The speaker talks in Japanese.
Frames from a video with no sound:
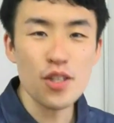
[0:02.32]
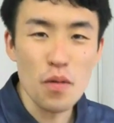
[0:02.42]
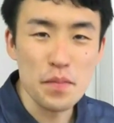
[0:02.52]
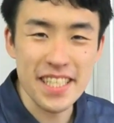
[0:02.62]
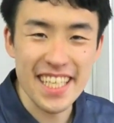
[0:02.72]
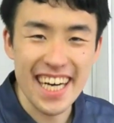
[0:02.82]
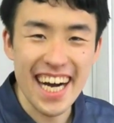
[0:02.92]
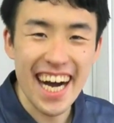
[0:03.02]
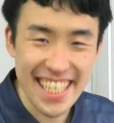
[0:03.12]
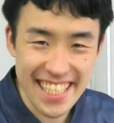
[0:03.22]
どうも皆
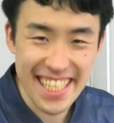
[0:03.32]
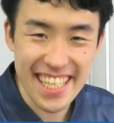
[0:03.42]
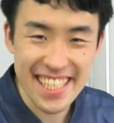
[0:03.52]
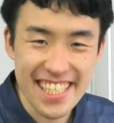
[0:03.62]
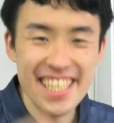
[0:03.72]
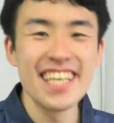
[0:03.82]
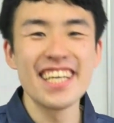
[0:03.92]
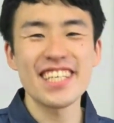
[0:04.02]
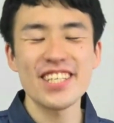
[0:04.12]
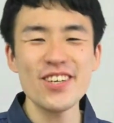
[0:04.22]
さん、針金です。
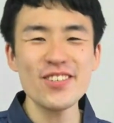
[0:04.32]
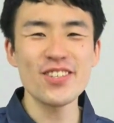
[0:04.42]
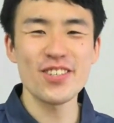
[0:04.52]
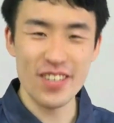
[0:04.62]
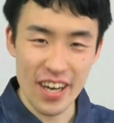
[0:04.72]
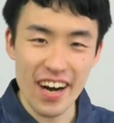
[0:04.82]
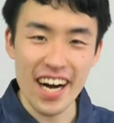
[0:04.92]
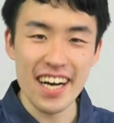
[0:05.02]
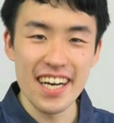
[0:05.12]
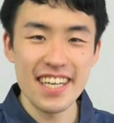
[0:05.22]
今日の動画
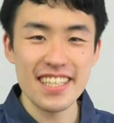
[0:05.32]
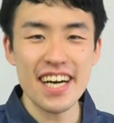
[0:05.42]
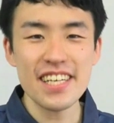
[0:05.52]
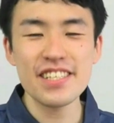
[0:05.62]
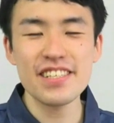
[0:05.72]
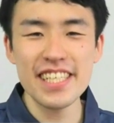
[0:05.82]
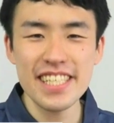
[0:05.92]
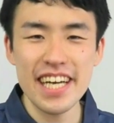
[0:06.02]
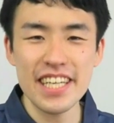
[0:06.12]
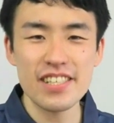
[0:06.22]
は
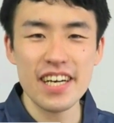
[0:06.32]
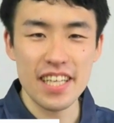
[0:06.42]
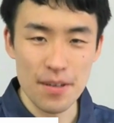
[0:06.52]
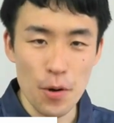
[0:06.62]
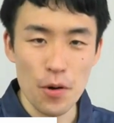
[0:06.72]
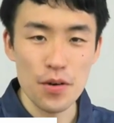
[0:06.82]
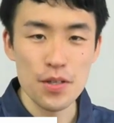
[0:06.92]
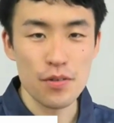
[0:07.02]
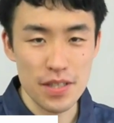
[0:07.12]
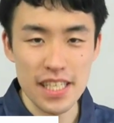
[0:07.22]
タンククリーナーの中で
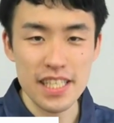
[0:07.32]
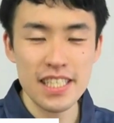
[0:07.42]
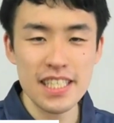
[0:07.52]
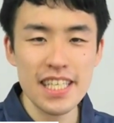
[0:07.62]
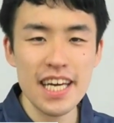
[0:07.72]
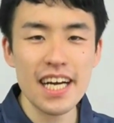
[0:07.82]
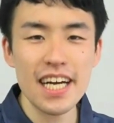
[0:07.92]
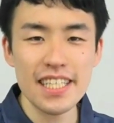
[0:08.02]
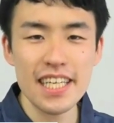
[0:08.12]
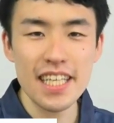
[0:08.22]
も特にに次元
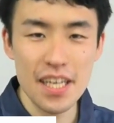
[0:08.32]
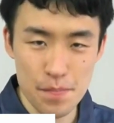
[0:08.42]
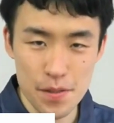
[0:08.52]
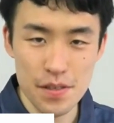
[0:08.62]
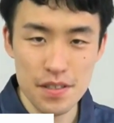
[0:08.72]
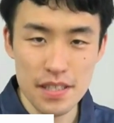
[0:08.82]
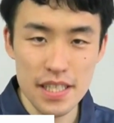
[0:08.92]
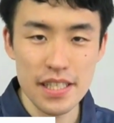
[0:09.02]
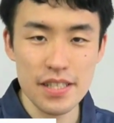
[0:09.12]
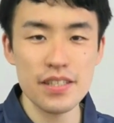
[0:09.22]
回転タイプ
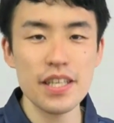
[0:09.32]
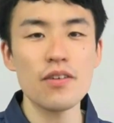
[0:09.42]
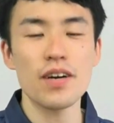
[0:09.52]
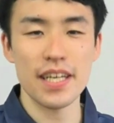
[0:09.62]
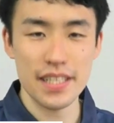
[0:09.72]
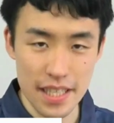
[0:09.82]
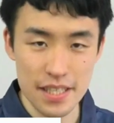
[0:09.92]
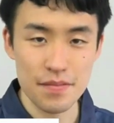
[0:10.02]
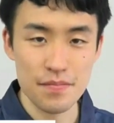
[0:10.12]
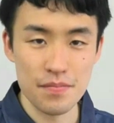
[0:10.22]
についてのお話で
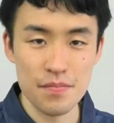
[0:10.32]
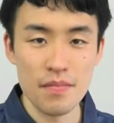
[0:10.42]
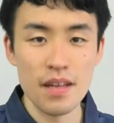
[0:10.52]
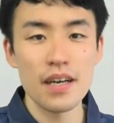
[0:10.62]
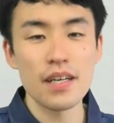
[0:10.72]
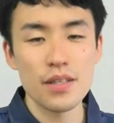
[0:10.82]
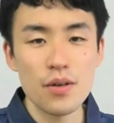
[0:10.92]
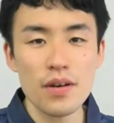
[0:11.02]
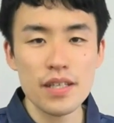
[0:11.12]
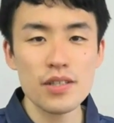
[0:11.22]
す。
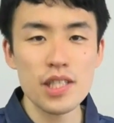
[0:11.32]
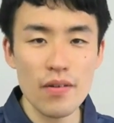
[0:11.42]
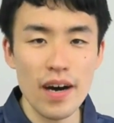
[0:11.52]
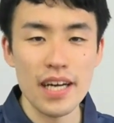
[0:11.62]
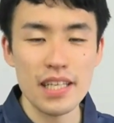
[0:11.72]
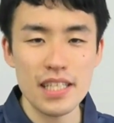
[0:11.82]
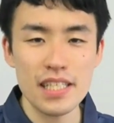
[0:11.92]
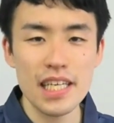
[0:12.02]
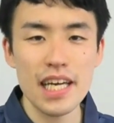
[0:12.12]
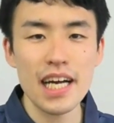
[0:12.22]
動画としては
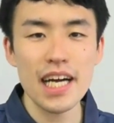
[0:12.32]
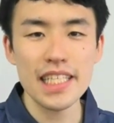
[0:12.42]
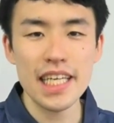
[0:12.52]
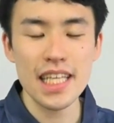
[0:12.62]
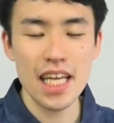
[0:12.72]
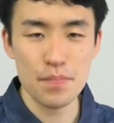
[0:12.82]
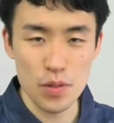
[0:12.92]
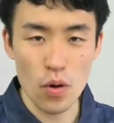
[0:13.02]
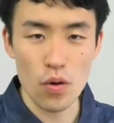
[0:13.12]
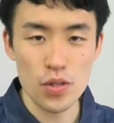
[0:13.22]
に次元回転
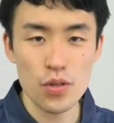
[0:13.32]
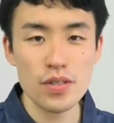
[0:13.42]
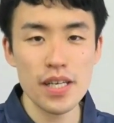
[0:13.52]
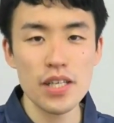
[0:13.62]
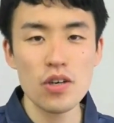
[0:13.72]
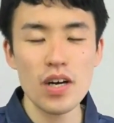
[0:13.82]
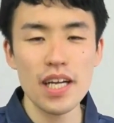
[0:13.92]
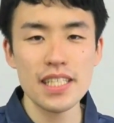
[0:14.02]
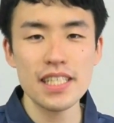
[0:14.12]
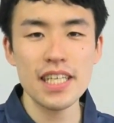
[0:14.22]
タイプの詳細のお
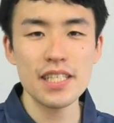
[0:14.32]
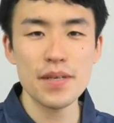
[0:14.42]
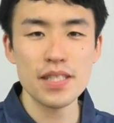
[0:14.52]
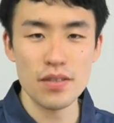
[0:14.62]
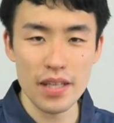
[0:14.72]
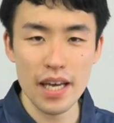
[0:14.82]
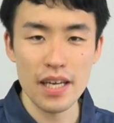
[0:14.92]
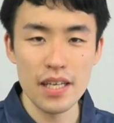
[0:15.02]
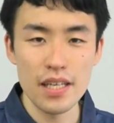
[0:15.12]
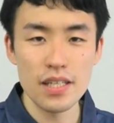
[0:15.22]
話になりますの
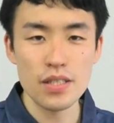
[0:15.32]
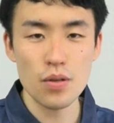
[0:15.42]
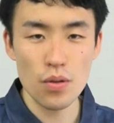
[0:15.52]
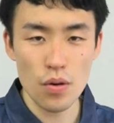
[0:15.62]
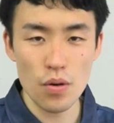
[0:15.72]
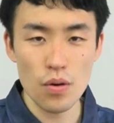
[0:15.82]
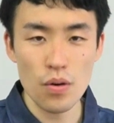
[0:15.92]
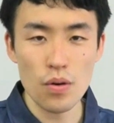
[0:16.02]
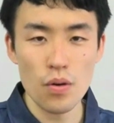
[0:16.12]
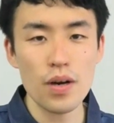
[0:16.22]
で、そ
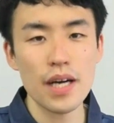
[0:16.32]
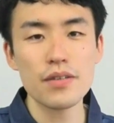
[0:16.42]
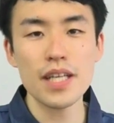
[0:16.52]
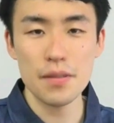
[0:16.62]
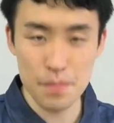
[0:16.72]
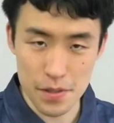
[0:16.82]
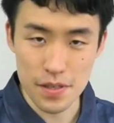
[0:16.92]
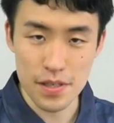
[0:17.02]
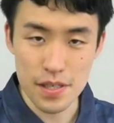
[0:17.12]
の他のタイプ